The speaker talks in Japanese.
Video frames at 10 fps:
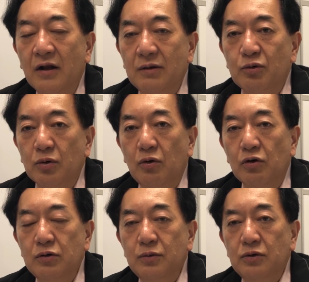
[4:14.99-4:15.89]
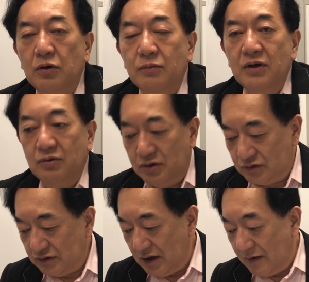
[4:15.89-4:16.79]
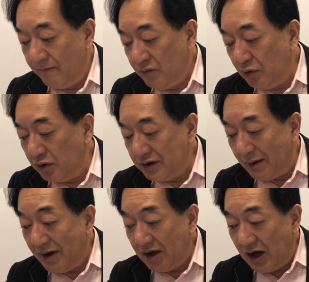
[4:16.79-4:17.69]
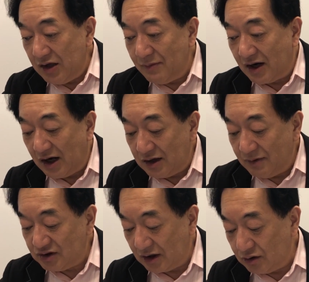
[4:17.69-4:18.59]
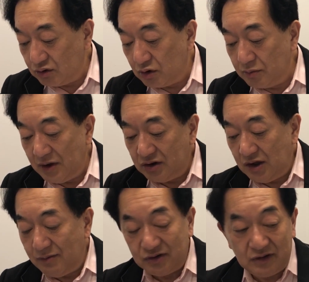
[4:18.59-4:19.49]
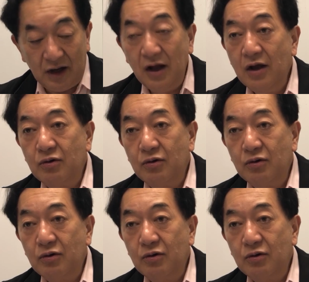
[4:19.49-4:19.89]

でもこの北部同盟をですねを名前が今変わりましたけど同盟って言いますが